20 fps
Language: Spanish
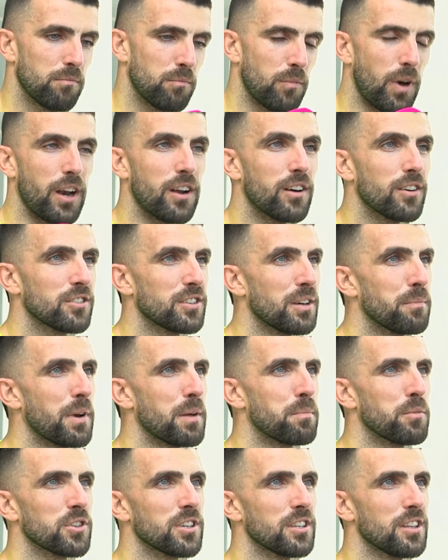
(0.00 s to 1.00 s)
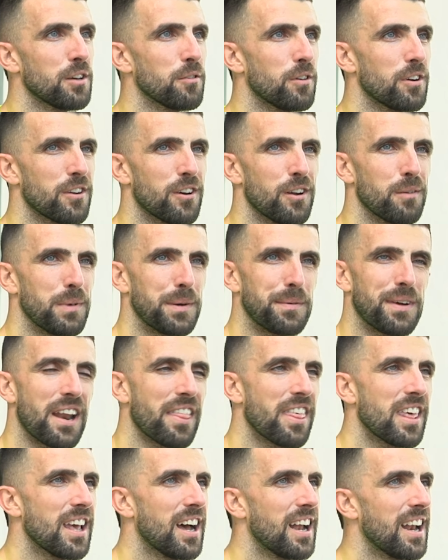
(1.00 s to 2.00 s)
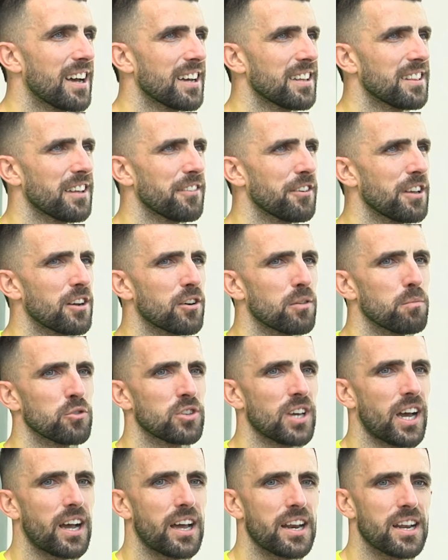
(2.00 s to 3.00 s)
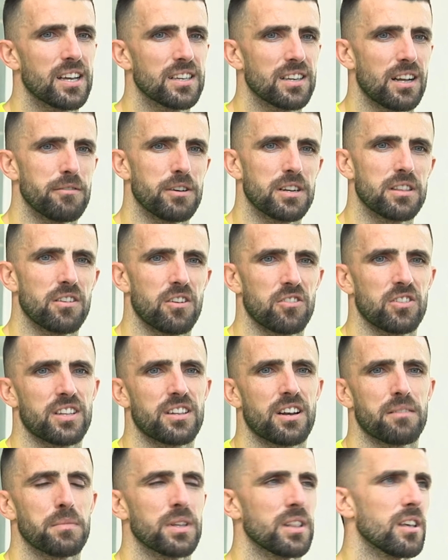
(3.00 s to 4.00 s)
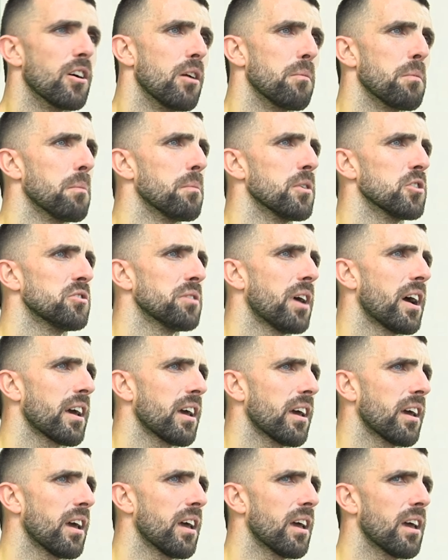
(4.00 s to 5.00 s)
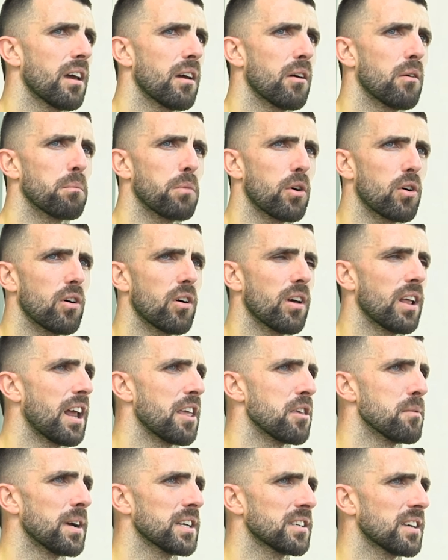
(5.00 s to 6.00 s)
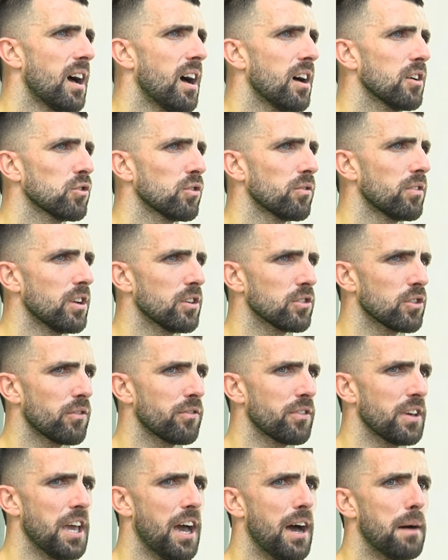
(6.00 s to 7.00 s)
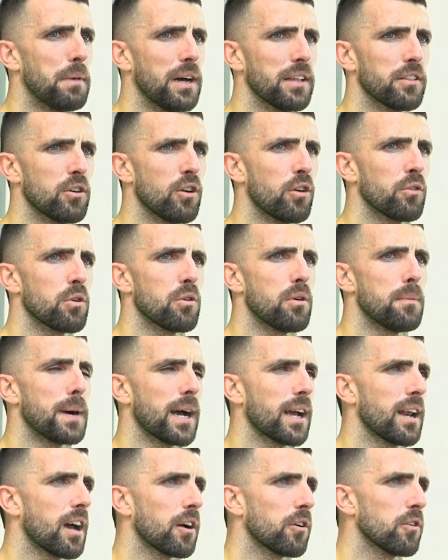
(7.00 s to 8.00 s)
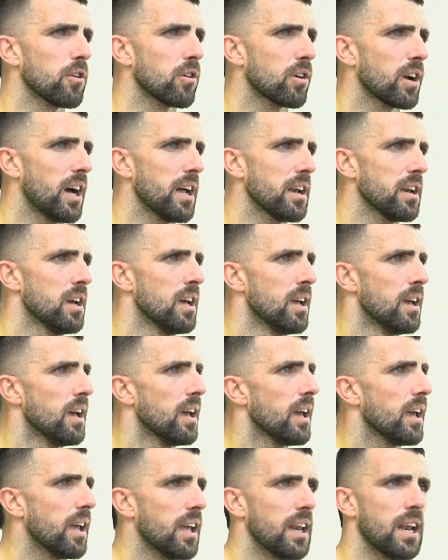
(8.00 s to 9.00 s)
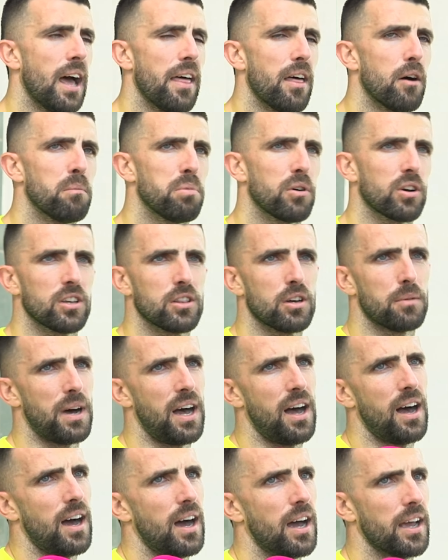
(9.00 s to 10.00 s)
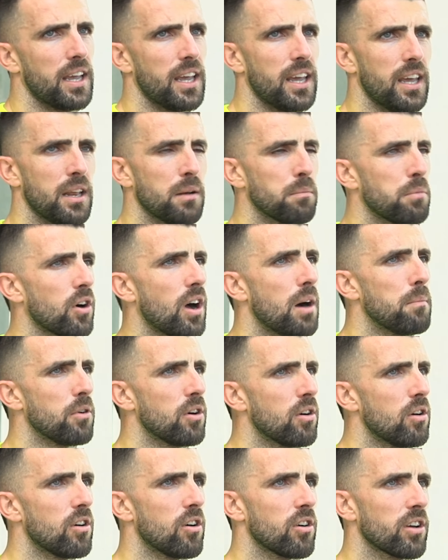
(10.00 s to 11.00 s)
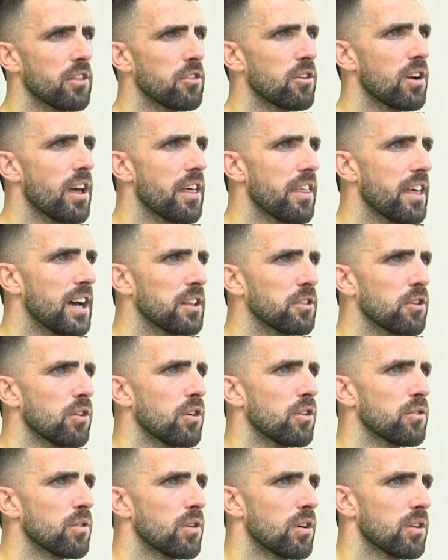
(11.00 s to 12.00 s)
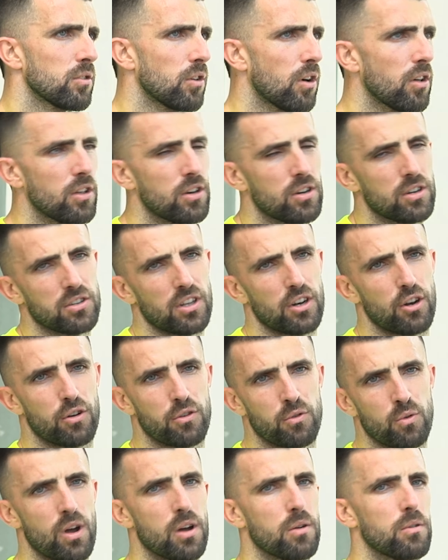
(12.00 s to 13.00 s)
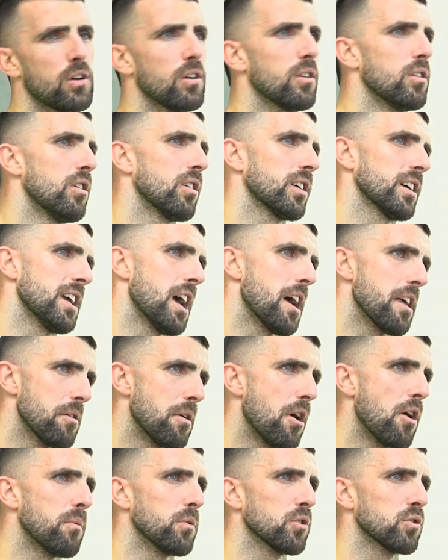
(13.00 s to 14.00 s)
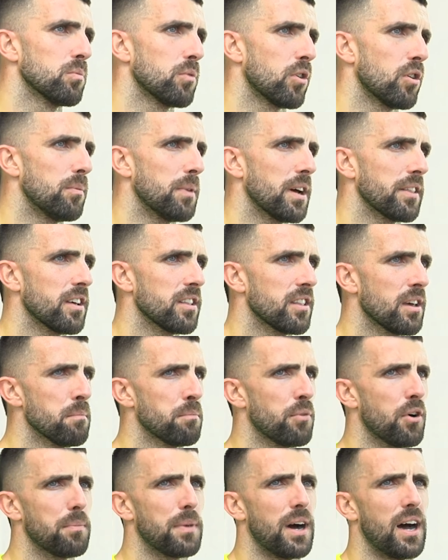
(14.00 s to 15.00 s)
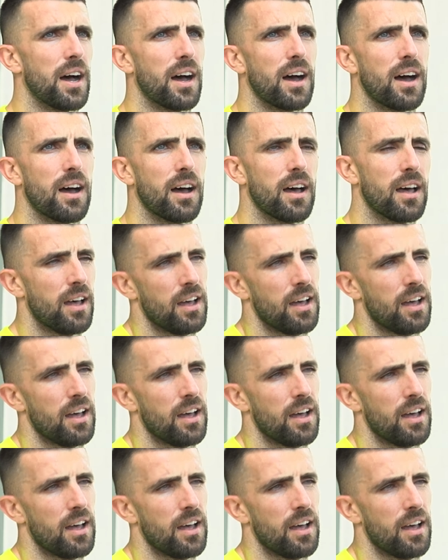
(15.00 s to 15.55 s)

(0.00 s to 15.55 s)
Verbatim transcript: Bueno, siempre es positivo, ¿no? El primer día la gente viene con muchas ganas, Alberto nos ha transmitido el mismo mensaje que un poco del año pasado, su filosofía para todos los nuevos para que la conozcan y nada, un poquito para ir poco a poco cogiendo la idea a todos, los nuevos, los que ya llevábamos un poco más de tiempo para